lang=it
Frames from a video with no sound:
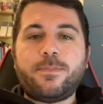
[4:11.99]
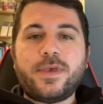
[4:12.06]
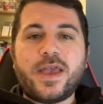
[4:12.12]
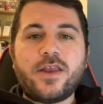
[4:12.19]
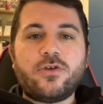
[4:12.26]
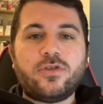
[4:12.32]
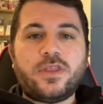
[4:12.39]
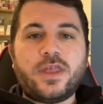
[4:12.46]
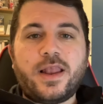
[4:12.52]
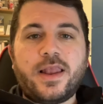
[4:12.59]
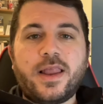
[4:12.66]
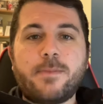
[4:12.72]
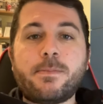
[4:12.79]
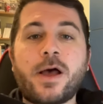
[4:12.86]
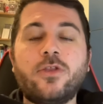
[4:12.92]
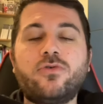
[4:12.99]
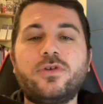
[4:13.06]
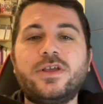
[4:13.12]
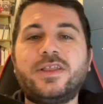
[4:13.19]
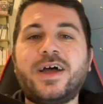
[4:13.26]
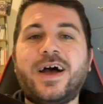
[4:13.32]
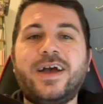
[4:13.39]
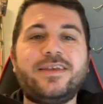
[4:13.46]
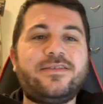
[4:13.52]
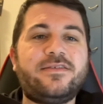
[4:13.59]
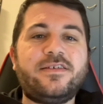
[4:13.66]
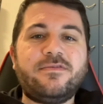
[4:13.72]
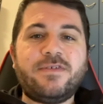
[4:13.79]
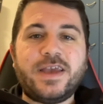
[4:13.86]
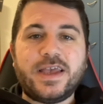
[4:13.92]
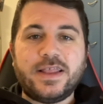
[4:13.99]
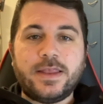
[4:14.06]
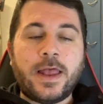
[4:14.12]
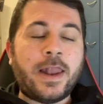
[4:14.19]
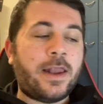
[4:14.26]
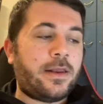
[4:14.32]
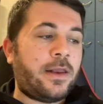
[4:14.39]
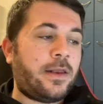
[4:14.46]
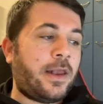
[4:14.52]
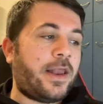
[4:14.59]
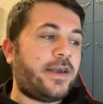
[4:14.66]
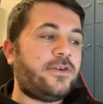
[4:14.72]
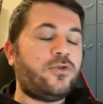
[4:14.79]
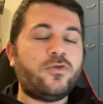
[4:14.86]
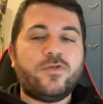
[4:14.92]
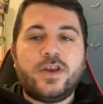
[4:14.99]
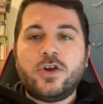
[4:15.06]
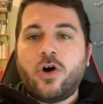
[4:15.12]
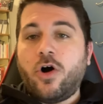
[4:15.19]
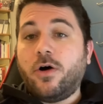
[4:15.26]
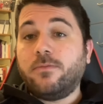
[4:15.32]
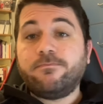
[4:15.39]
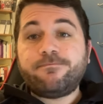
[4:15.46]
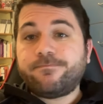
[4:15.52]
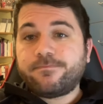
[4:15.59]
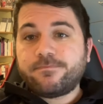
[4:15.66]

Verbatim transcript: pieno della maturità e si vede, la Juve no,